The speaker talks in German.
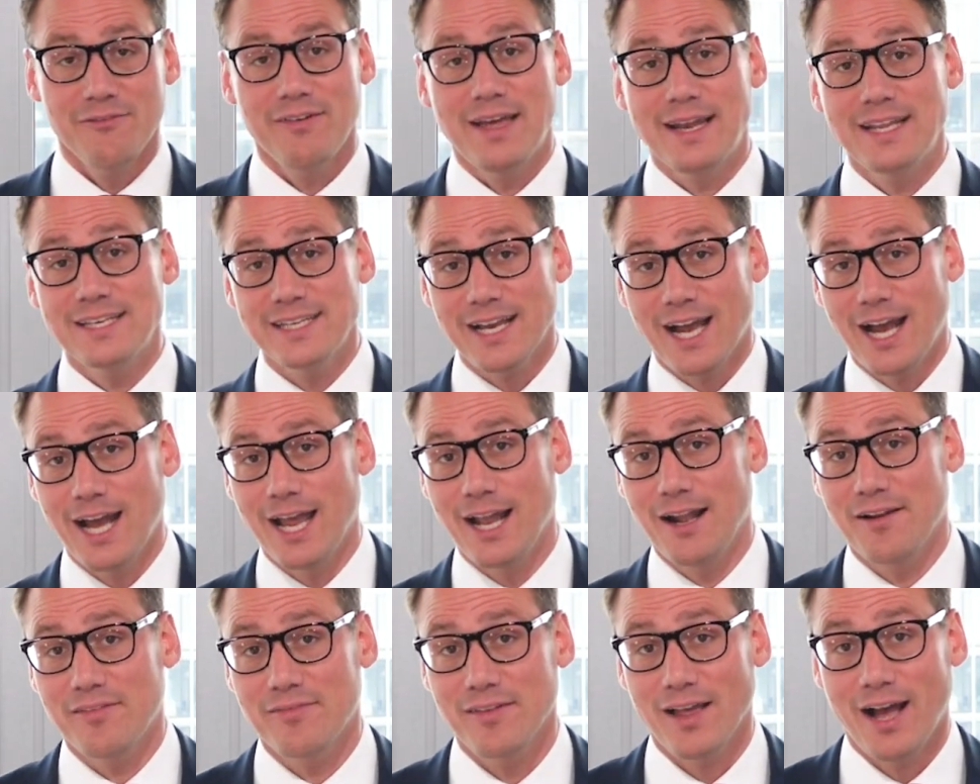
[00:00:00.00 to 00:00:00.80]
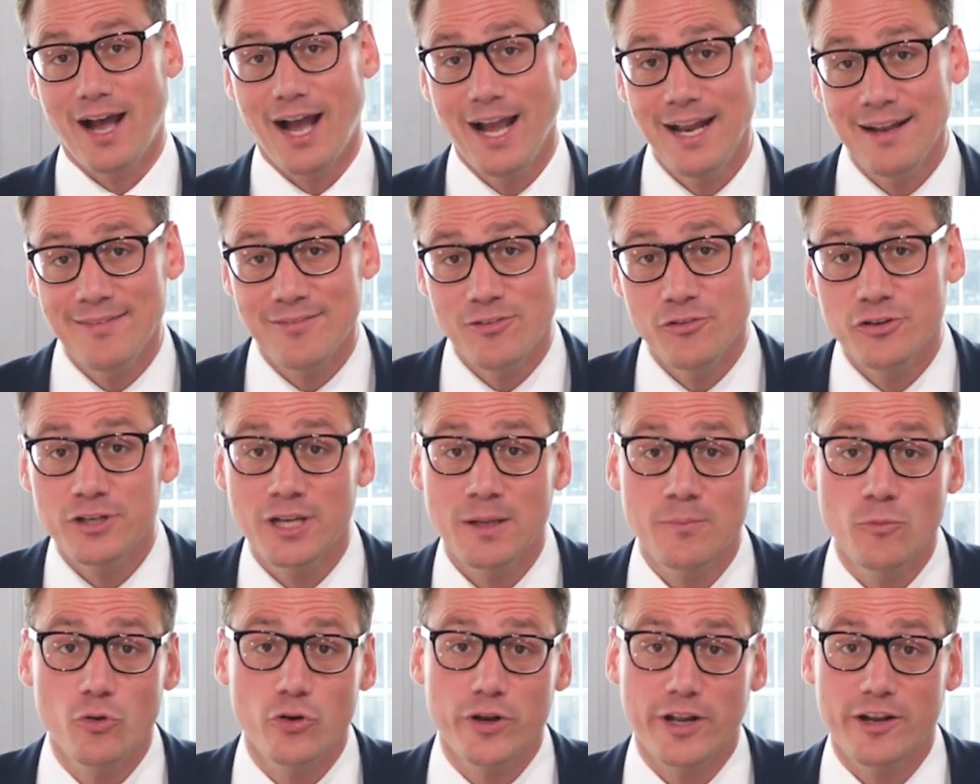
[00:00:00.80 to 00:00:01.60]
Wenn ich als
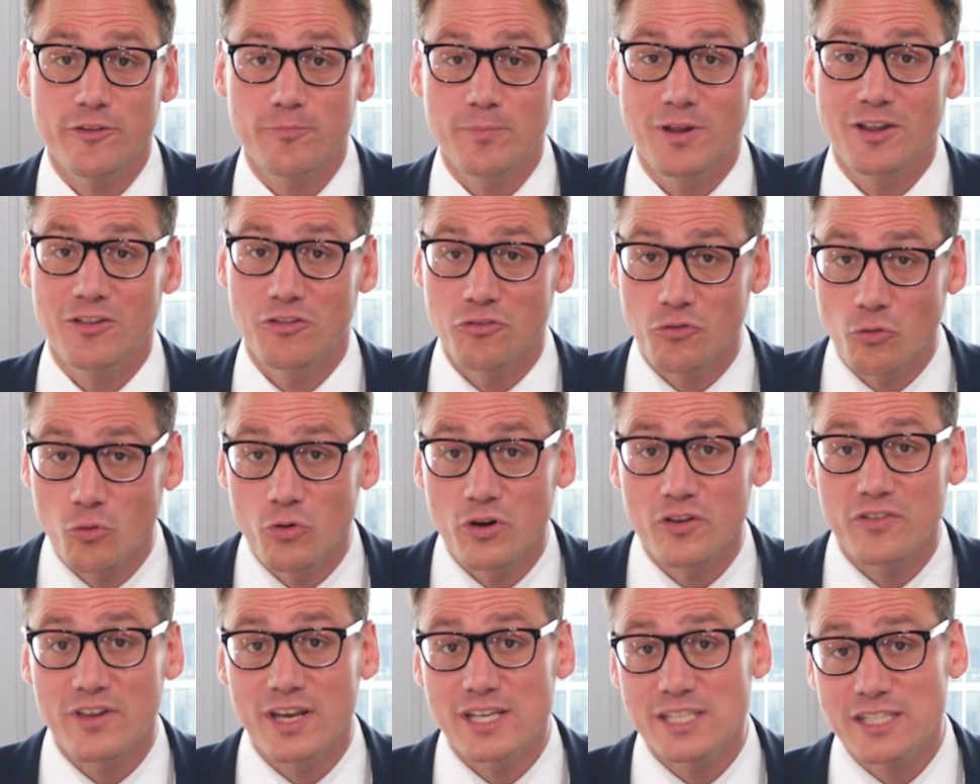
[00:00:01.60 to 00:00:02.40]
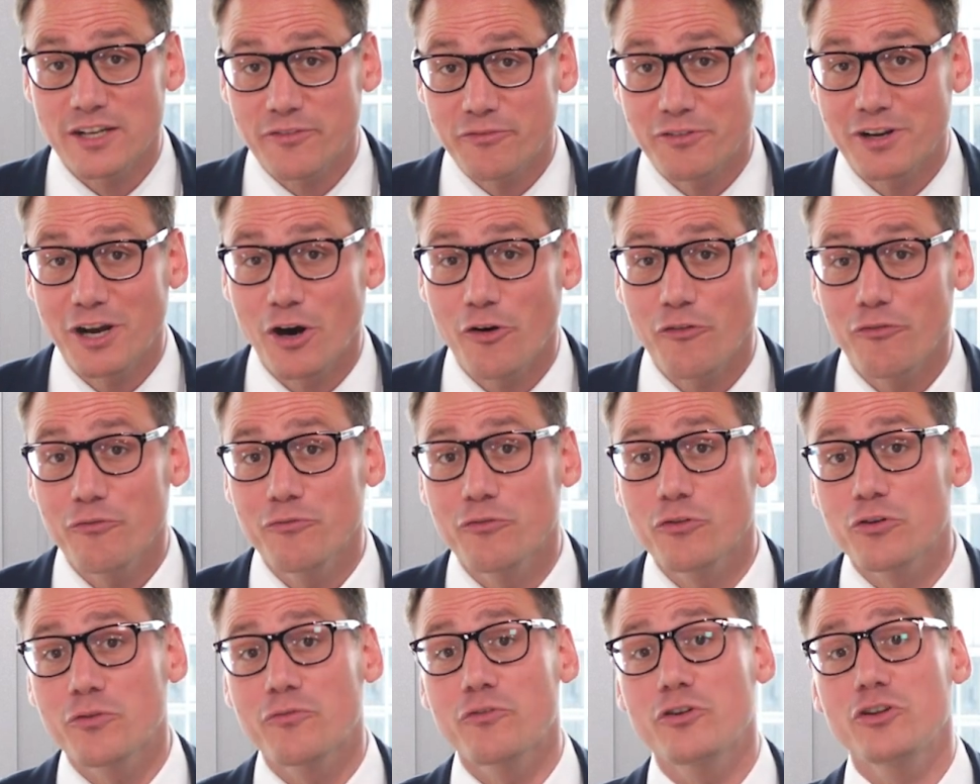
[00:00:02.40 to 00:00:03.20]
Einzelunternehmen oder als Personengesellschaft
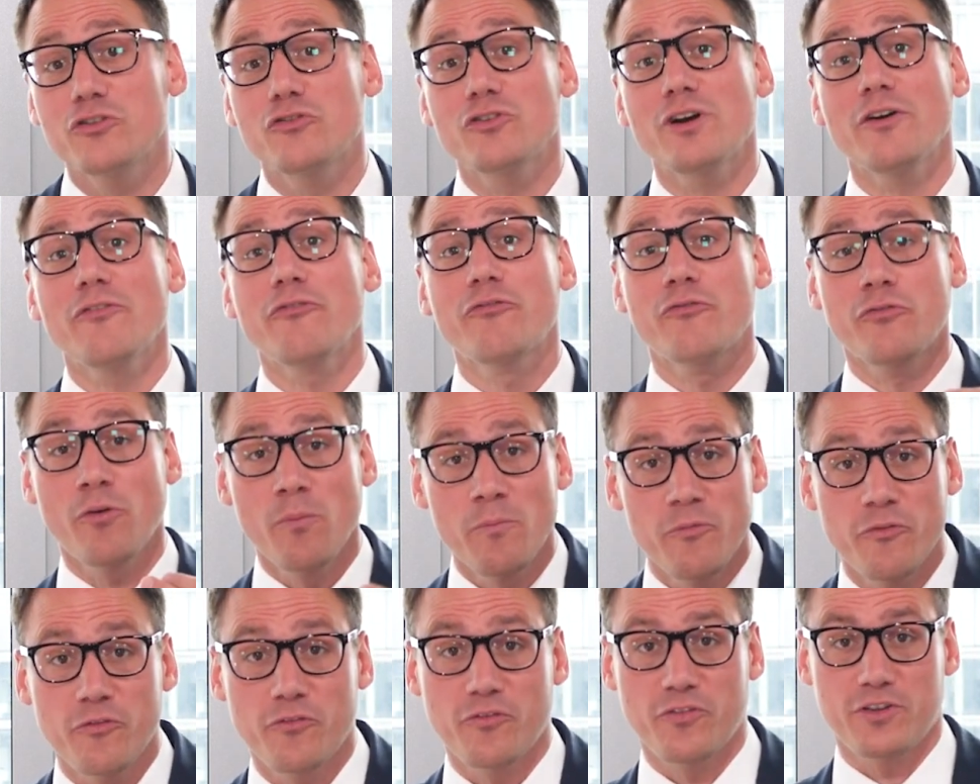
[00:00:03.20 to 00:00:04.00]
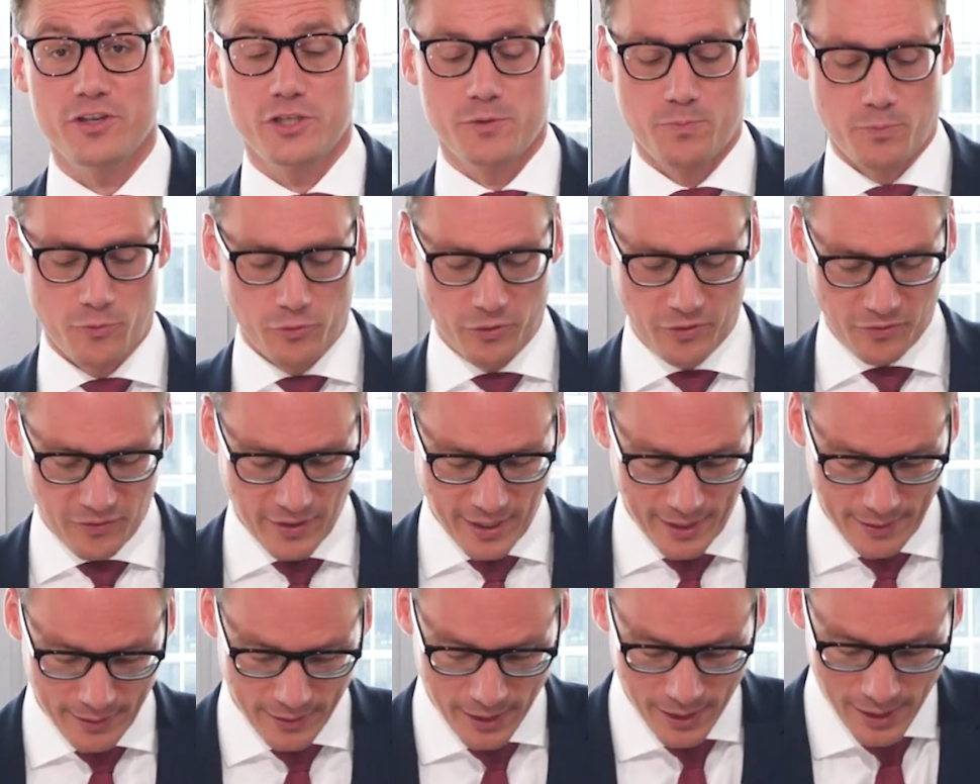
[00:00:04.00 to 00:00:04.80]
kaufen würde, würde ich sogar 50
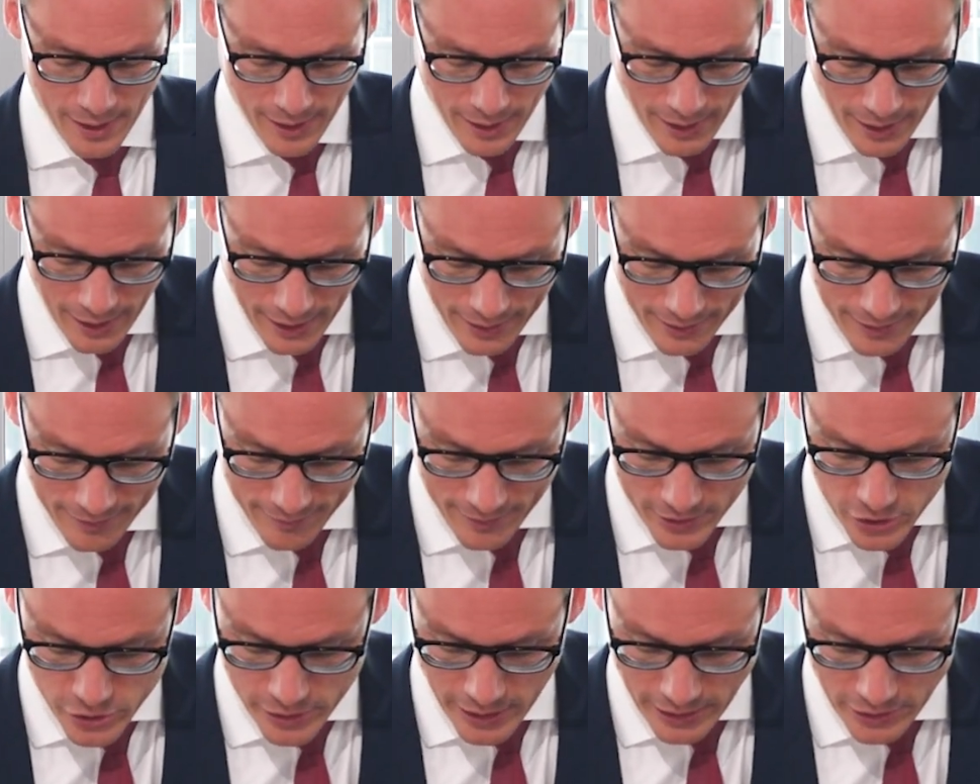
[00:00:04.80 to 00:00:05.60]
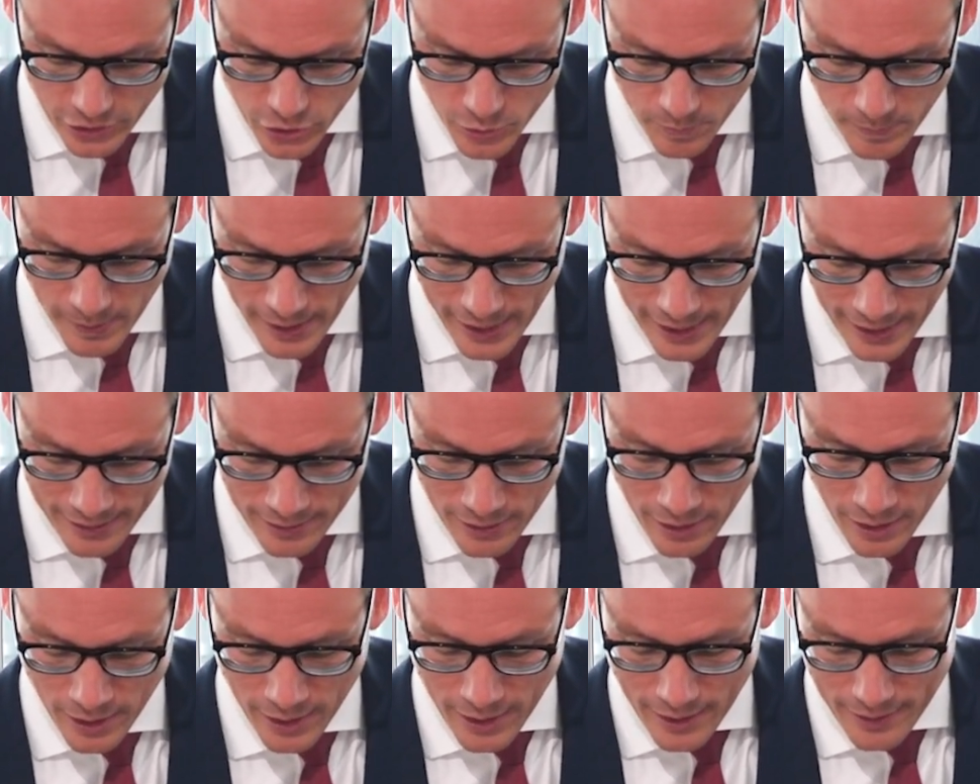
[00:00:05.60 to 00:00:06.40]
Prozent an dieser Stelle
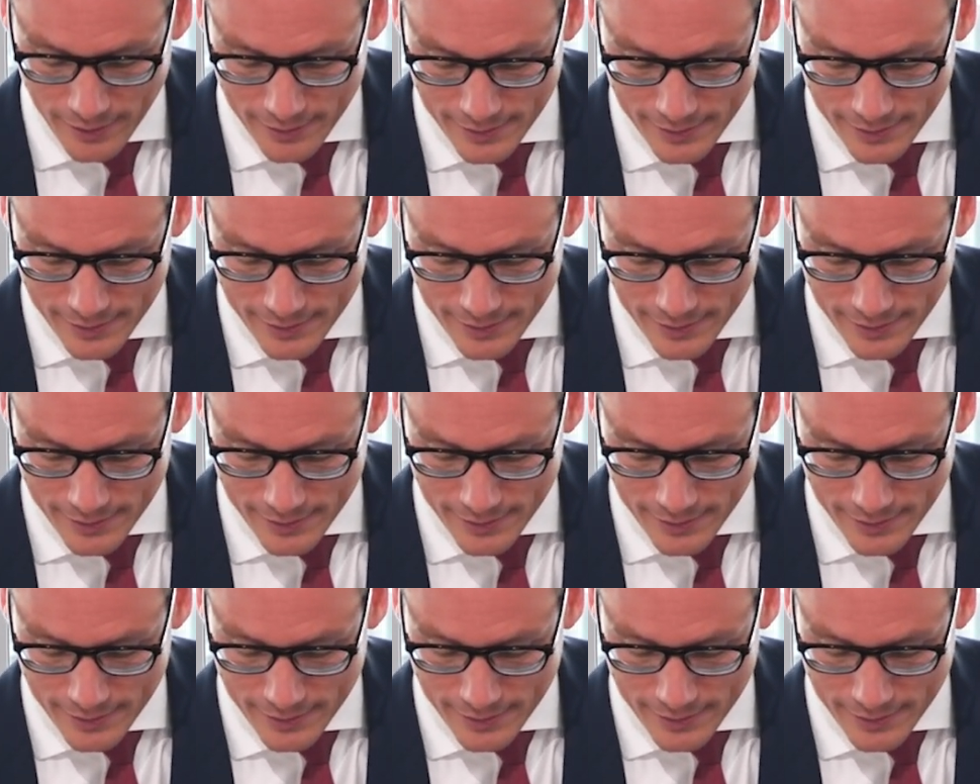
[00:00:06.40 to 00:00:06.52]
sparen,